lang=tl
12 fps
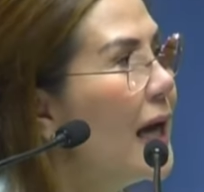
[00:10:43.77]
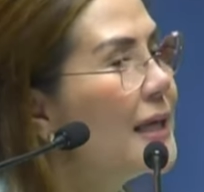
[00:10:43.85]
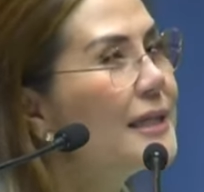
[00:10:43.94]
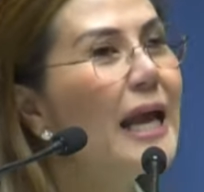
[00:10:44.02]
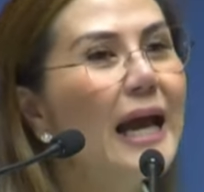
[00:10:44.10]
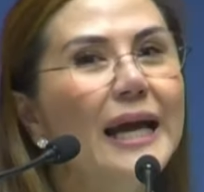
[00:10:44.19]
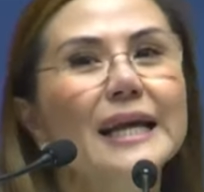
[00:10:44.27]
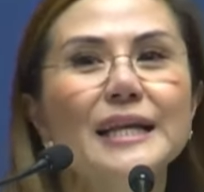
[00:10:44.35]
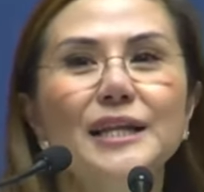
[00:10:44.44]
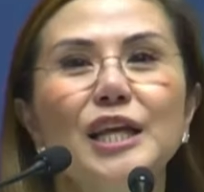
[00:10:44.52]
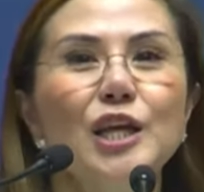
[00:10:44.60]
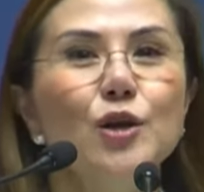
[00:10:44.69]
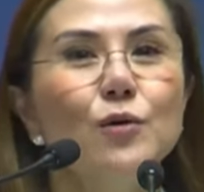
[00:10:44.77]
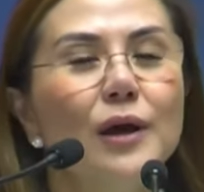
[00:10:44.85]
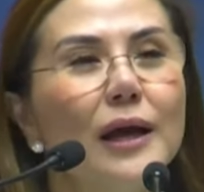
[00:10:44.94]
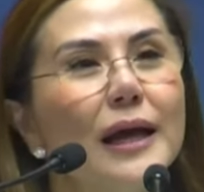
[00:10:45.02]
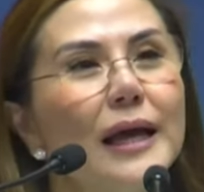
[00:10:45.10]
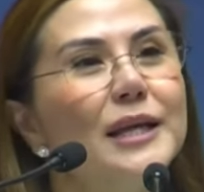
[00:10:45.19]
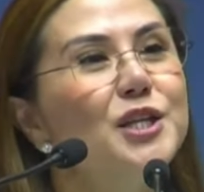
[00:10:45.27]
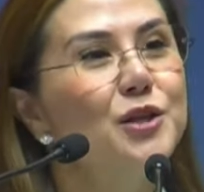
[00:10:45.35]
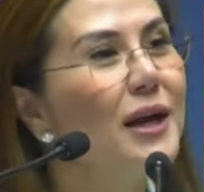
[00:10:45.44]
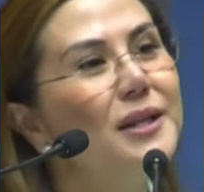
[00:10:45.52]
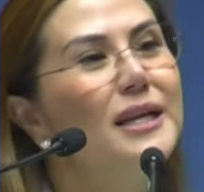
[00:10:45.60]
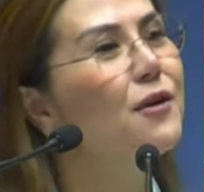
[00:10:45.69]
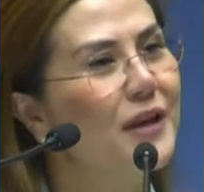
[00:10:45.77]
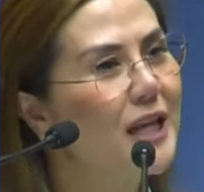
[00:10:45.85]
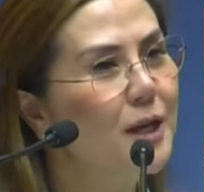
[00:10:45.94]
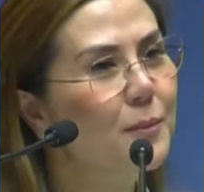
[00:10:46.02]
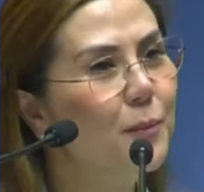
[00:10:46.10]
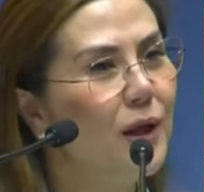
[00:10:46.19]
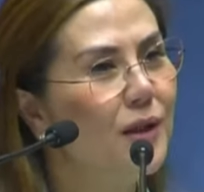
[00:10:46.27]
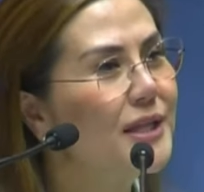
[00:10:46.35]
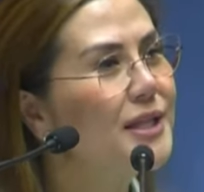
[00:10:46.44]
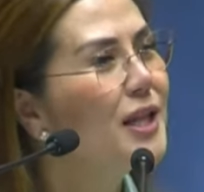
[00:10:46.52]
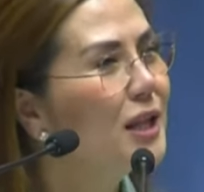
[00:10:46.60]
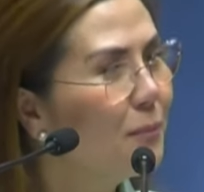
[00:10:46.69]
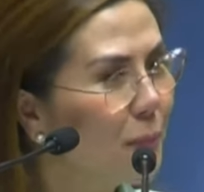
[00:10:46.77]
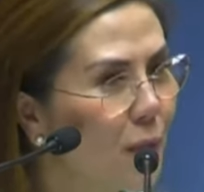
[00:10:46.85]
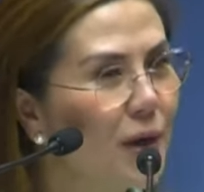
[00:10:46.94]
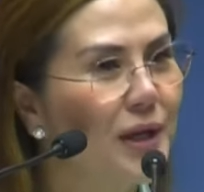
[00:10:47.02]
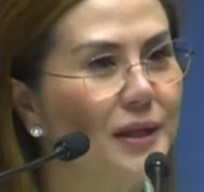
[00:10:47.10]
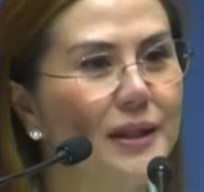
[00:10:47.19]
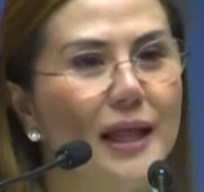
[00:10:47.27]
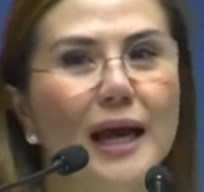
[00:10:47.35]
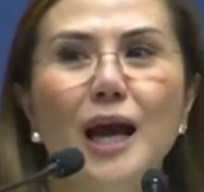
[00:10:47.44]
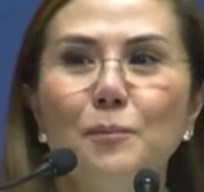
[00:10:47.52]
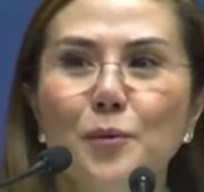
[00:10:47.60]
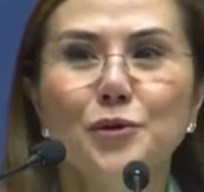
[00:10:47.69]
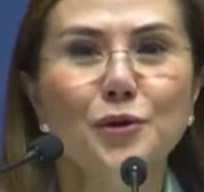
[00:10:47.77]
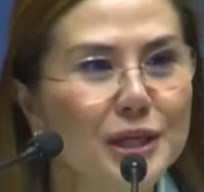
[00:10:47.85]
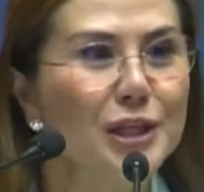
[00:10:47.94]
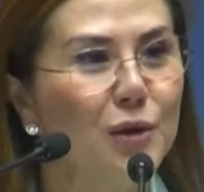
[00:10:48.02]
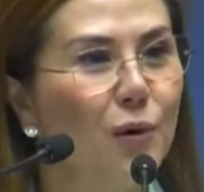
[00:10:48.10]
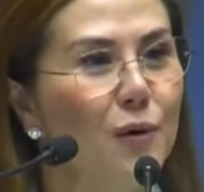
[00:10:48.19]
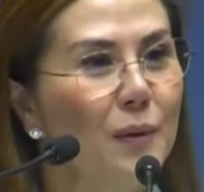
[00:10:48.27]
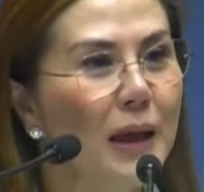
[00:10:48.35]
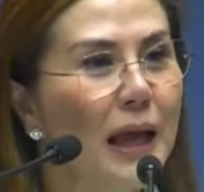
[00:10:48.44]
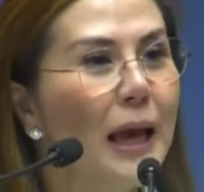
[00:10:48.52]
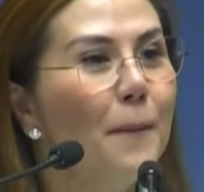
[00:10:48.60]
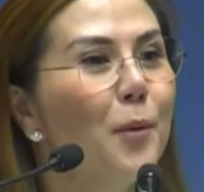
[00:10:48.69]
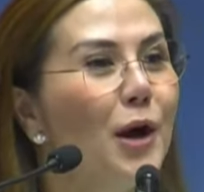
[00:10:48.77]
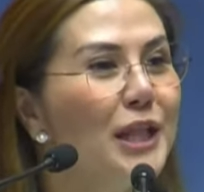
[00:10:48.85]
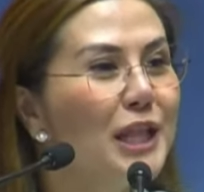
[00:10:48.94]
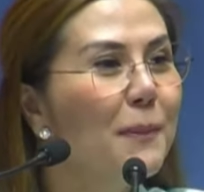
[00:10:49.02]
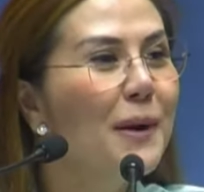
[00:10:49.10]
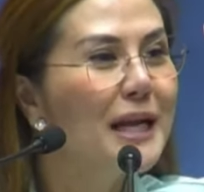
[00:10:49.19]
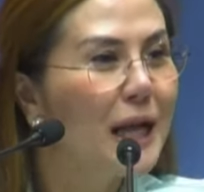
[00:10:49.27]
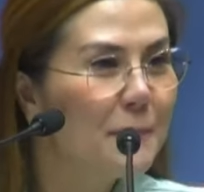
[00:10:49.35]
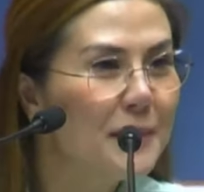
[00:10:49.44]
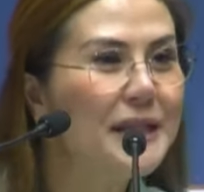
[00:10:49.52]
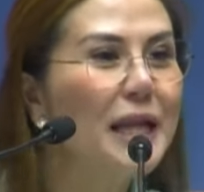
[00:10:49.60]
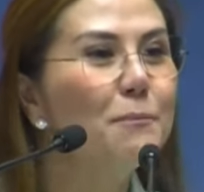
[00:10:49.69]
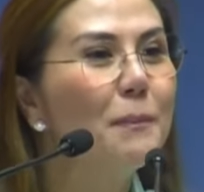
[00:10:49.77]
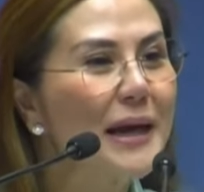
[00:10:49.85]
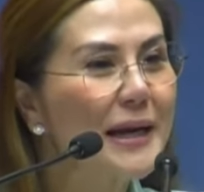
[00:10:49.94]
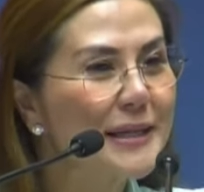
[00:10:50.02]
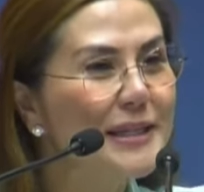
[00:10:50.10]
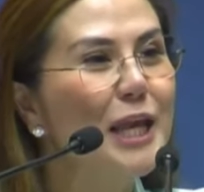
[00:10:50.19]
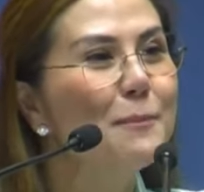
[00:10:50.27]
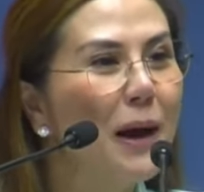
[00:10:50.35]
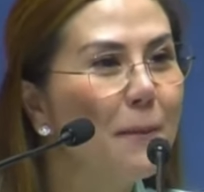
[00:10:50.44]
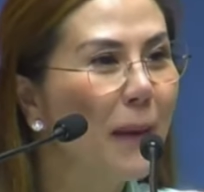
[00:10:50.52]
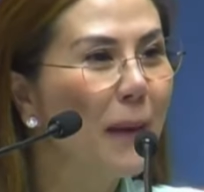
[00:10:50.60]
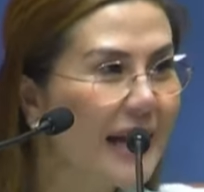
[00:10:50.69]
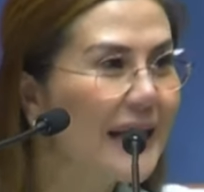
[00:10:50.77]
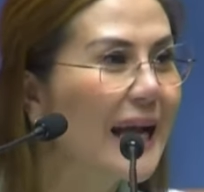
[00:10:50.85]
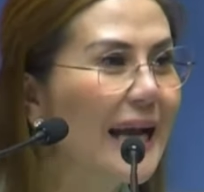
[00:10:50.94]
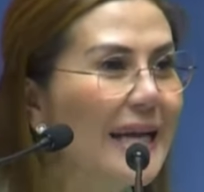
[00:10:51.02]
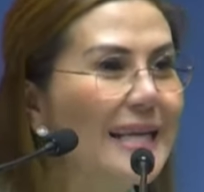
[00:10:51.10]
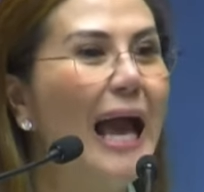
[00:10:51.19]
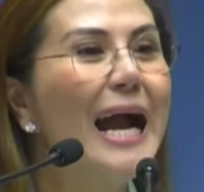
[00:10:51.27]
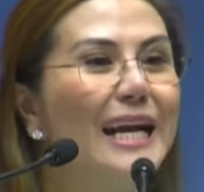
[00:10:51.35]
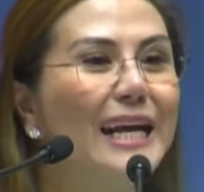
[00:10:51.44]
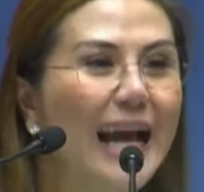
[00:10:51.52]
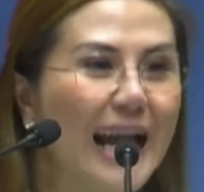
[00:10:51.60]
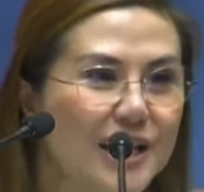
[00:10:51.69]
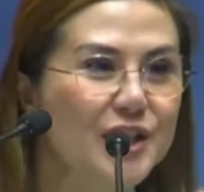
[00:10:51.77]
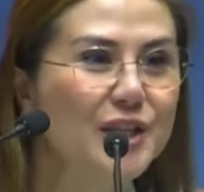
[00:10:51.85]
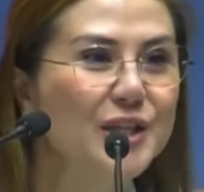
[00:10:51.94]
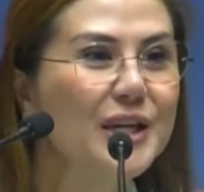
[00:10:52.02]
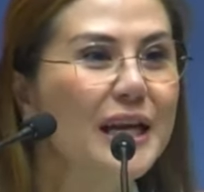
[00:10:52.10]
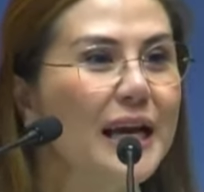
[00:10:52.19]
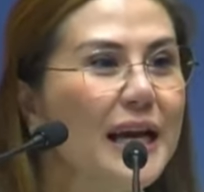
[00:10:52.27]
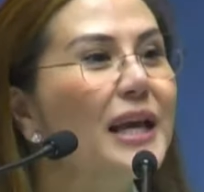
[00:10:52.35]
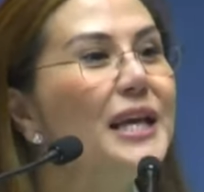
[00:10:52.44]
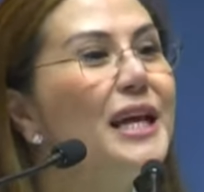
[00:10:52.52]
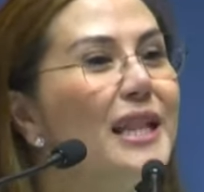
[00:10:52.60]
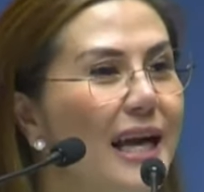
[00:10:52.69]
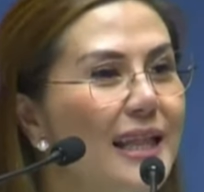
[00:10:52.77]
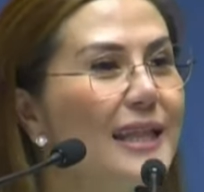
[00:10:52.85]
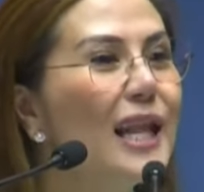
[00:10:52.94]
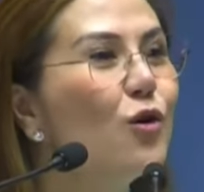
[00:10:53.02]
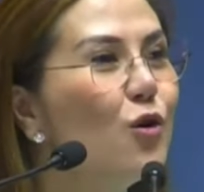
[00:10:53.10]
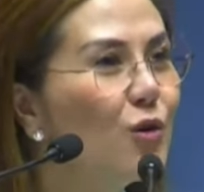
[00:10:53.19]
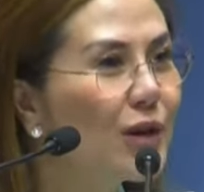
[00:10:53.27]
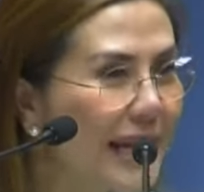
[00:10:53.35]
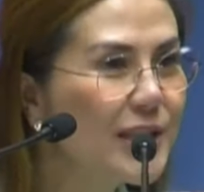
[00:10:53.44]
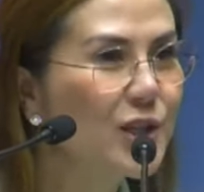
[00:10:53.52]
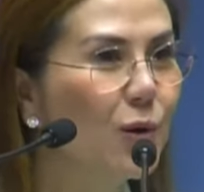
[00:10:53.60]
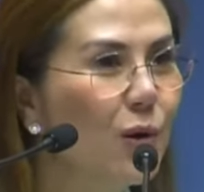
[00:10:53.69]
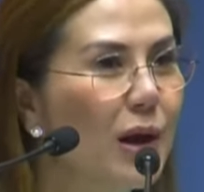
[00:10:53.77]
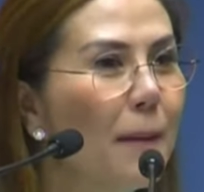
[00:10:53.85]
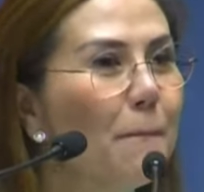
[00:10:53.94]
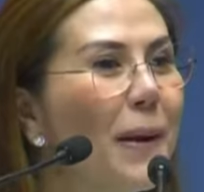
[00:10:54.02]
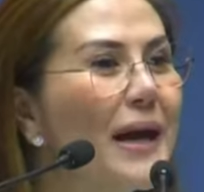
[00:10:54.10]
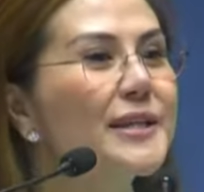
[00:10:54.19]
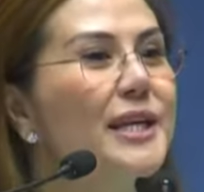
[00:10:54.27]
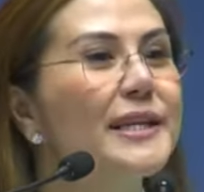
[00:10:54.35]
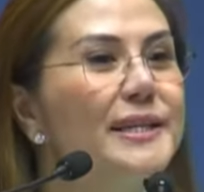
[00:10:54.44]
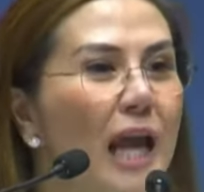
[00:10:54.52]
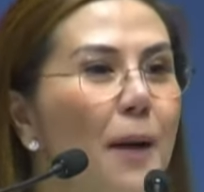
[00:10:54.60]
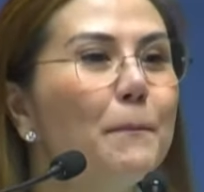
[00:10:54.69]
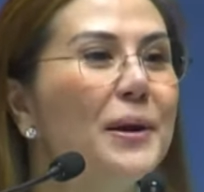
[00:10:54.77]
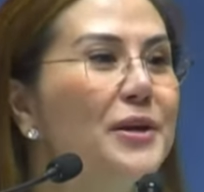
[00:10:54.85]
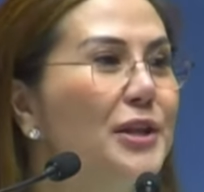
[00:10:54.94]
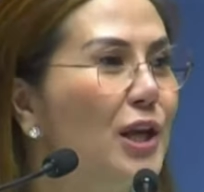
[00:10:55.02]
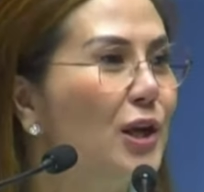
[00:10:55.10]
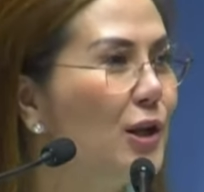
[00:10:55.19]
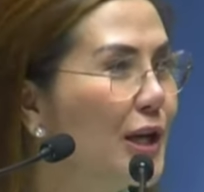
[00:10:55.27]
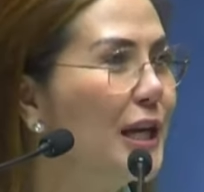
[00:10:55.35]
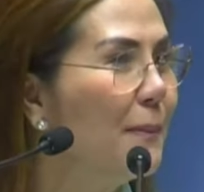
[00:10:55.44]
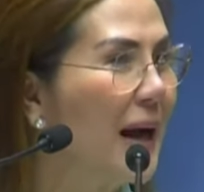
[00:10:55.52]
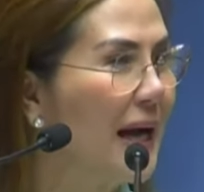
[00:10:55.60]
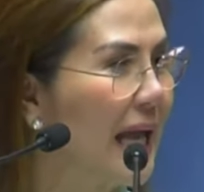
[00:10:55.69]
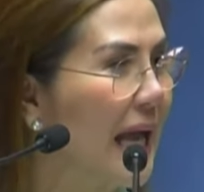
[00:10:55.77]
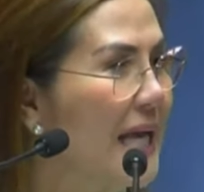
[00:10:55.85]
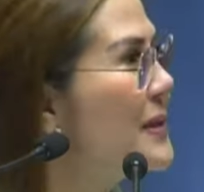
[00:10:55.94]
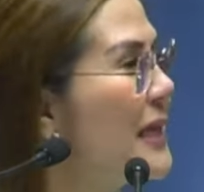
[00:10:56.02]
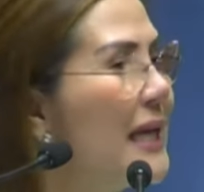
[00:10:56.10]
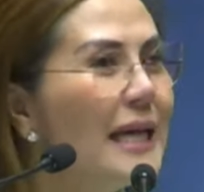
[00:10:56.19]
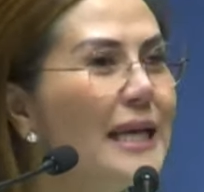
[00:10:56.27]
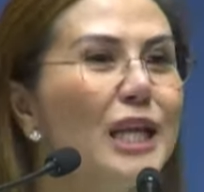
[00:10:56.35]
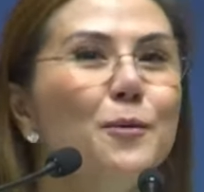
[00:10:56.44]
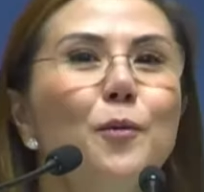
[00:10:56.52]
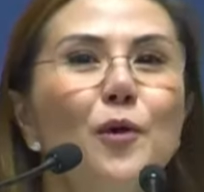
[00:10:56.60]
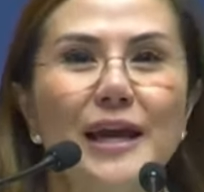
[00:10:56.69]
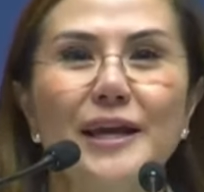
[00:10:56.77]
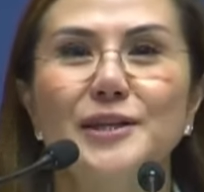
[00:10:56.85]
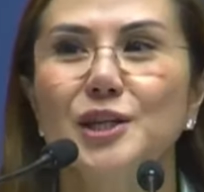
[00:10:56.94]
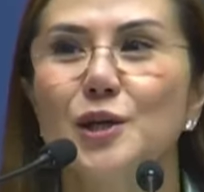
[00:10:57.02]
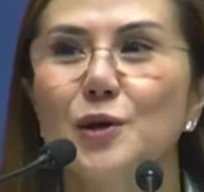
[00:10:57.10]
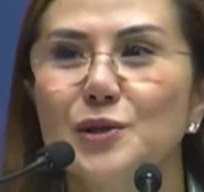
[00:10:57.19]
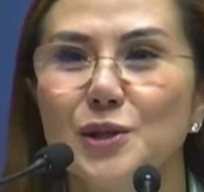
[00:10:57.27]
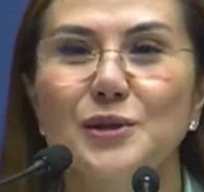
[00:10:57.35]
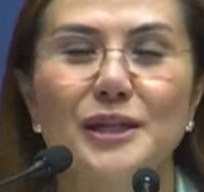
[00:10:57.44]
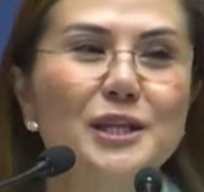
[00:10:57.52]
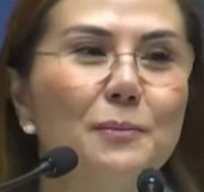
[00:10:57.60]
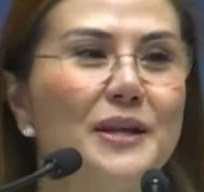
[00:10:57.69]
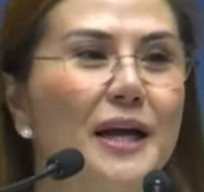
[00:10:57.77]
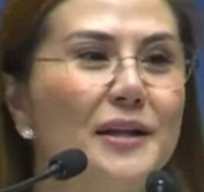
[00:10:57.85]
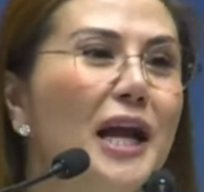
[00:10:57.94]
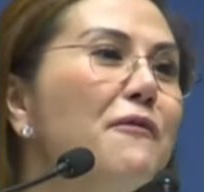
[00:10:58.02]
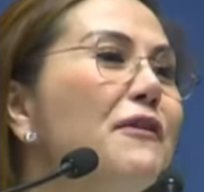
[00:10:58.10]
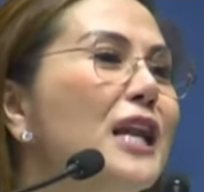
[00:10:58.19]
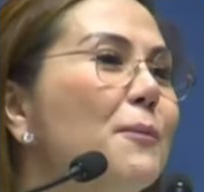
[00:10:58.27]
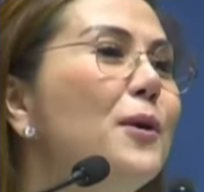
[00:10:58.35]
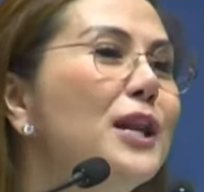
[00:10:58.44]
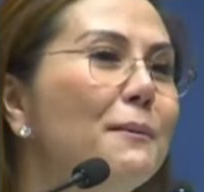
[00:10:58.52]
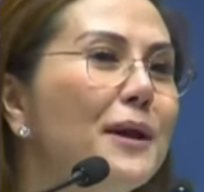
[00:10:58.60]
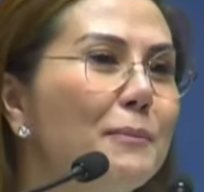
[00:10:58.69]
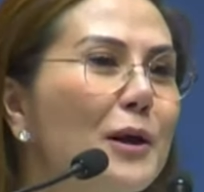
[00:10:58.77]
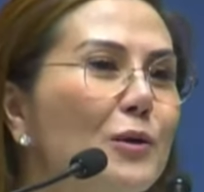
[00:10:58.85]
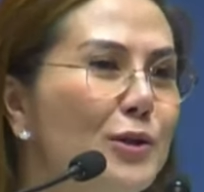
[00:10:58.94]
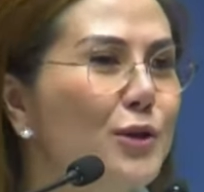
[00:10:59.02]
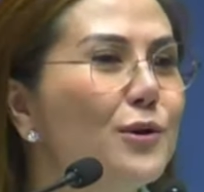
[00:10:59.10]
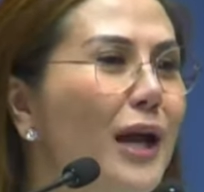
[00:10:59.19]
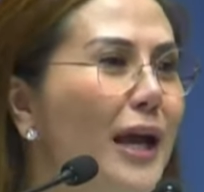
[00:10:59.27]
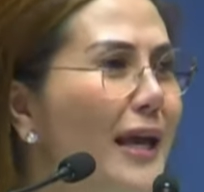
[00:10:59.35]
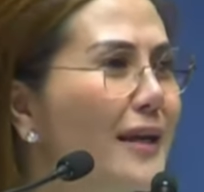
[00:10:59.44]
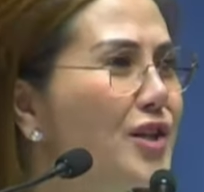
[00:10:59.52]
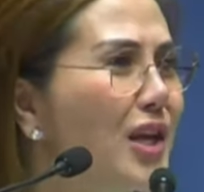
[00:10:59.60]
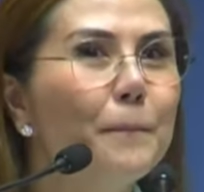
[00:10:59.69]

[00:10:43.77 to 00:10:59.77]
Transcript: Sa akin, hindi yung it's readily available. That's not the point. Ang punto dito, pwede bang gamitin para sa ibang bagay ang cash na inalat ng Kongreso para sa isang particular na bagay. Hindi po excuse yung sasabihin natin, available naman pag gusto ng ahensya eh.